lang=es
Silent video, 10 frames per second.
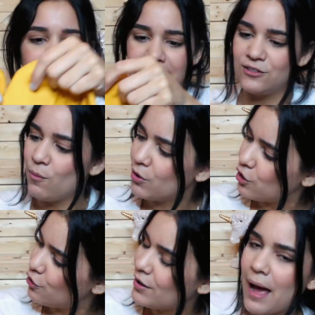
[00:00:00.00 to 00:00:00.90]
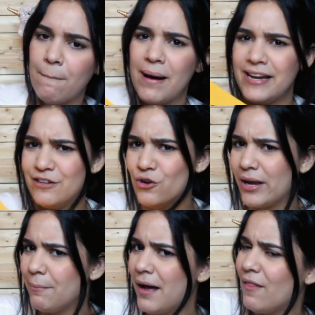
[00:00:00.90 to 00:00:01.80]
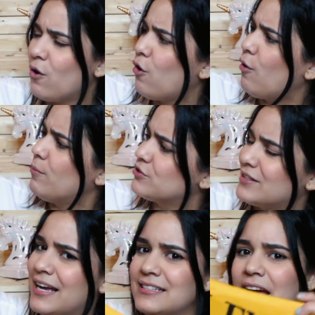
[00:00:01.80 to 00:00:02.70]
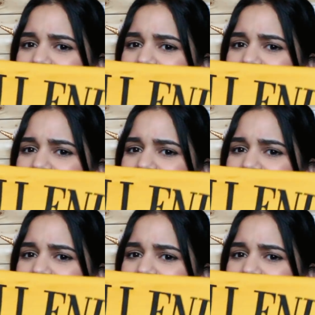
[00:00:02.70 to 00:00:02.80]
que es como color amarillo quemado o mostaza